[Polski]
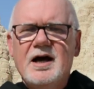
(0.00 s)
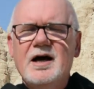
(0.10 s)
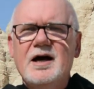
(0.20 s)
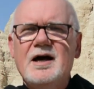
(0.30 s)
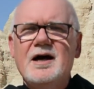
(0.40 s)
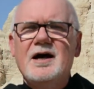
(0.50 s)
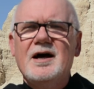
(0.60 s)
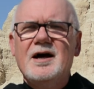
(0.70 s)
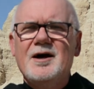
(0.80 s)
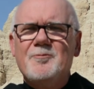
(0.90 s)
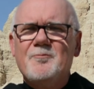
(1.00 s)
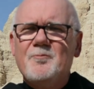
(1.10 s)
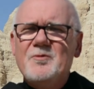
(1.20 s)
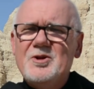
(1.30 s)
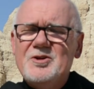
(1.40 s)
e,
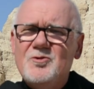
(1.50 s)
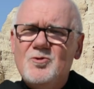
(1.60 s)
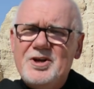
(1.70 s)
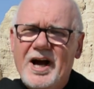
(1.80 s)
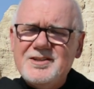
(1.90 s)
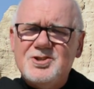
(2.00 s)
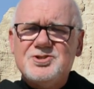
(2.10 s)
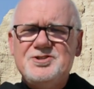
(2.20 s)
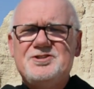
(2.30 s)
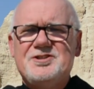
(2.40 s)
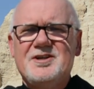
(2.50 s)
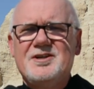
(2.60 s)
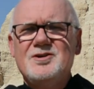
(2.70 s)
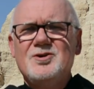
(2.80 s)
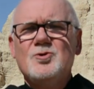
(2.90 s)
Jan
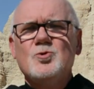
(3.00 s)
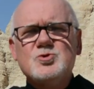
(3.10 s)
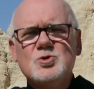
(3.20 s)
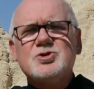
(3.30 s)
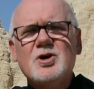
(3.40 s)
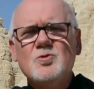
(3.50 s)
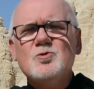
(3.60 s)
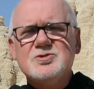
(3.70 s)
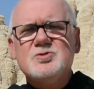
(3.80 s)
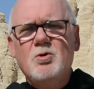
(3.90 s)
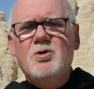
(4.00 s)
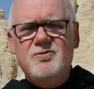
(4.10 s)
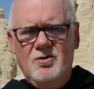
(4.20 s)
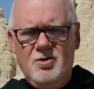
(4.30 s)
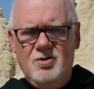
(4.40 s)
Chrzciciel usłyszał
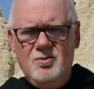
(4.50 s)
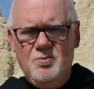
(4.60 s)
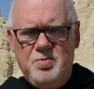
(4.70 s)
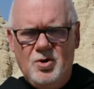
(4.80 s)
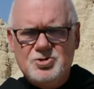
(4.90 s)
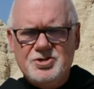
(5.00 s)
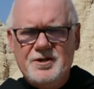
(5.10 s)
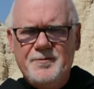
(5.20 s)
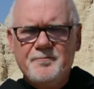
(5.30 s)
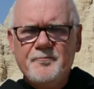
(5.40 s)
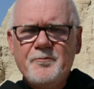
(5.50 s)
słowo Boże.